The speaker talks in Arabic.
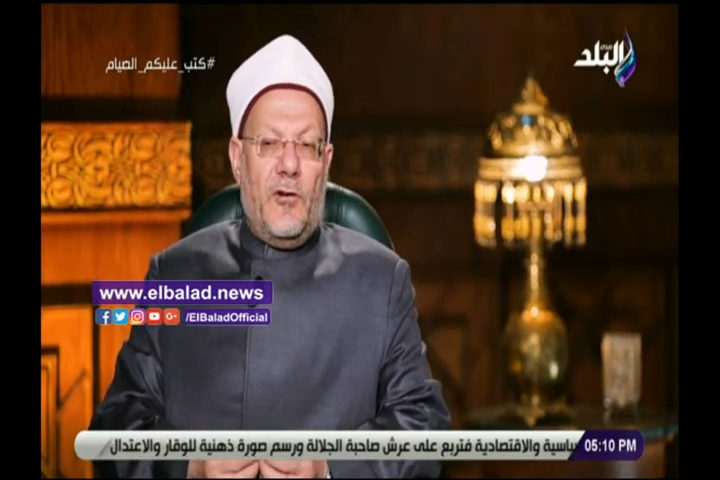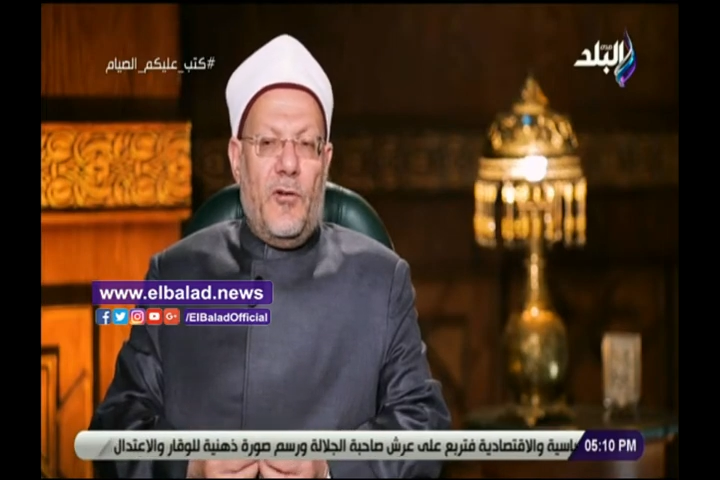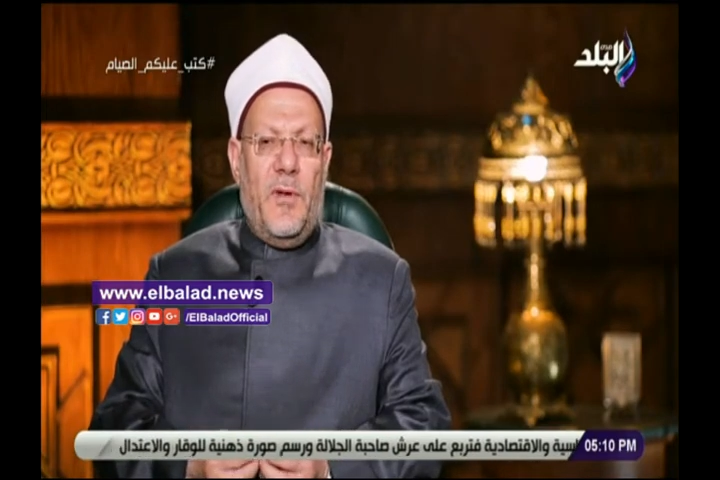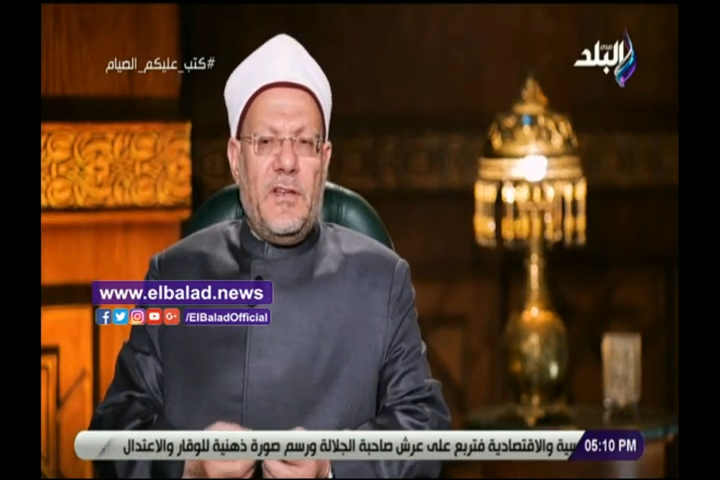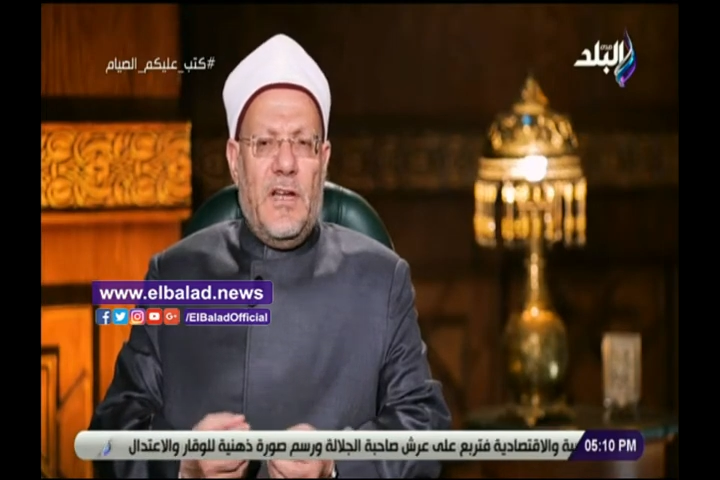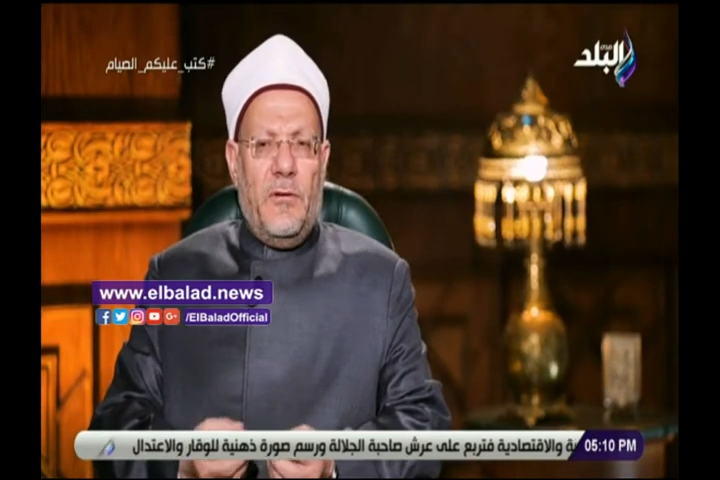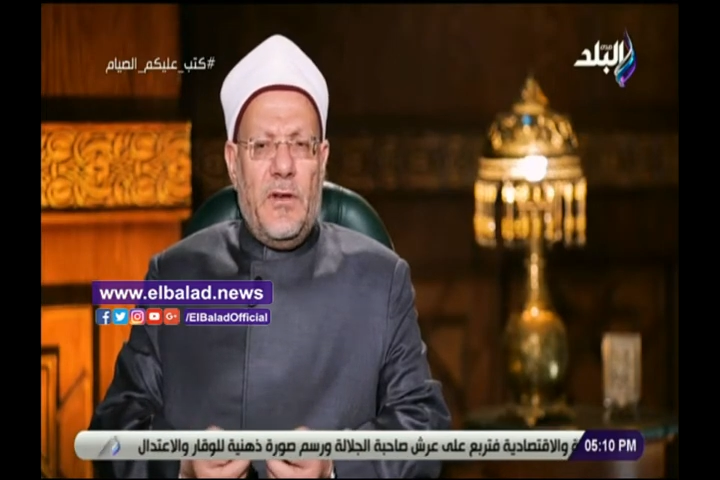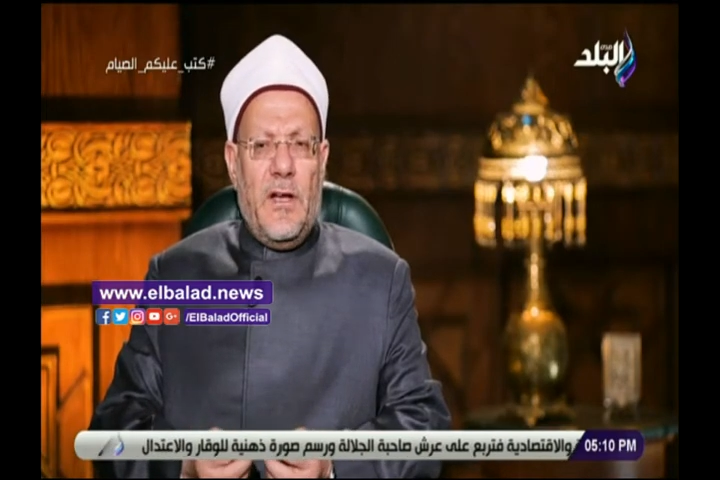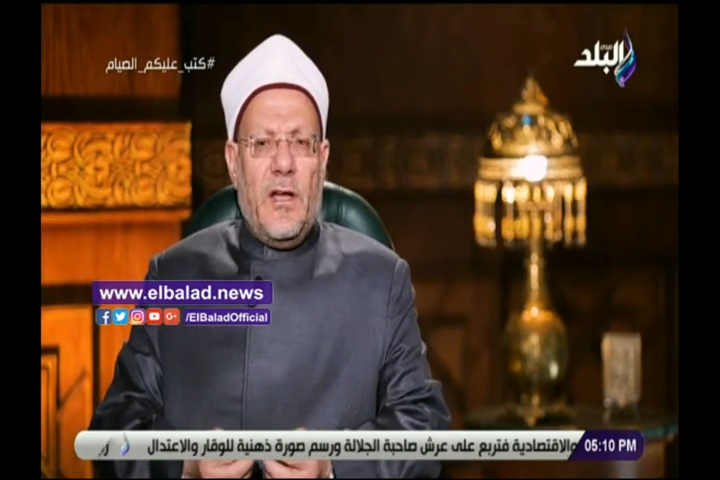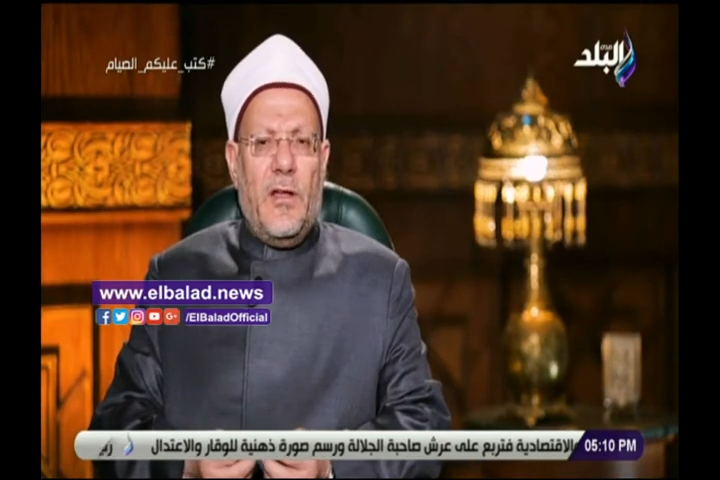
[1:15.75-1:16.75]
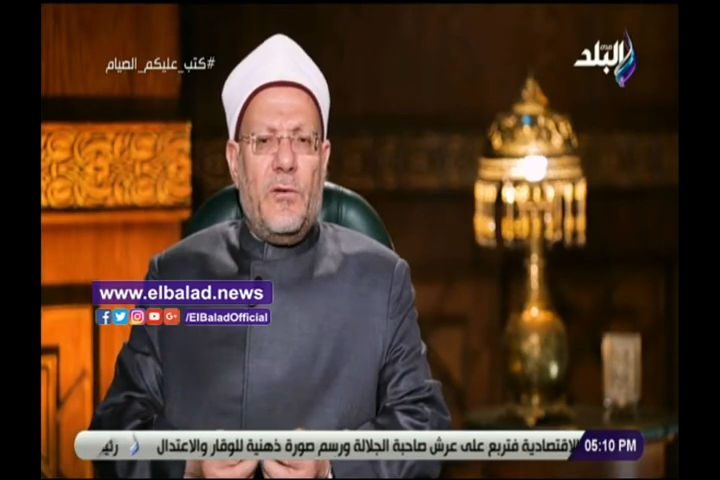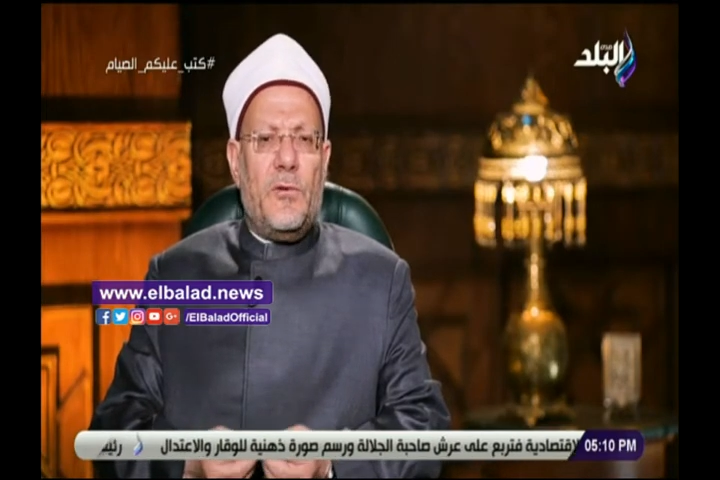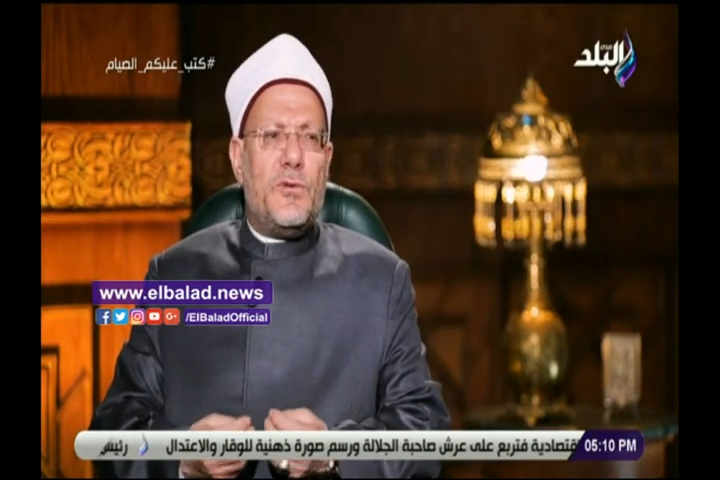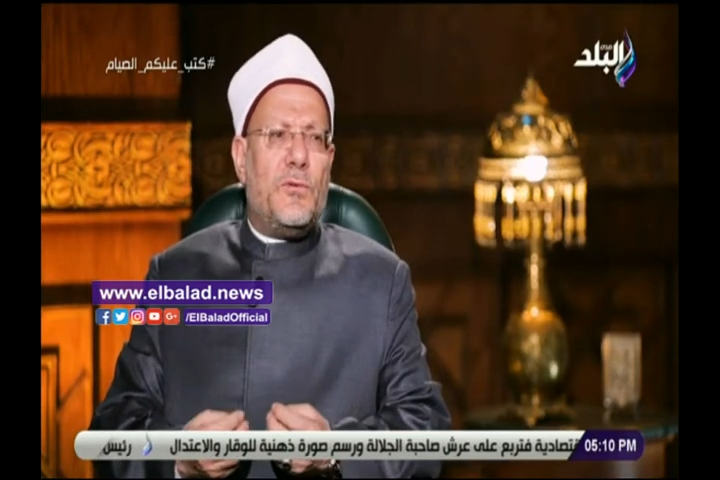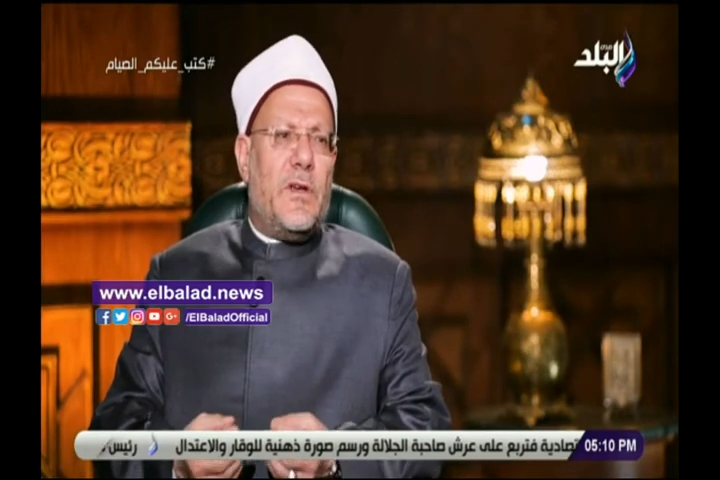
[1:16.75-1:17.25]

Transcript: وبيجعل هناك لجوء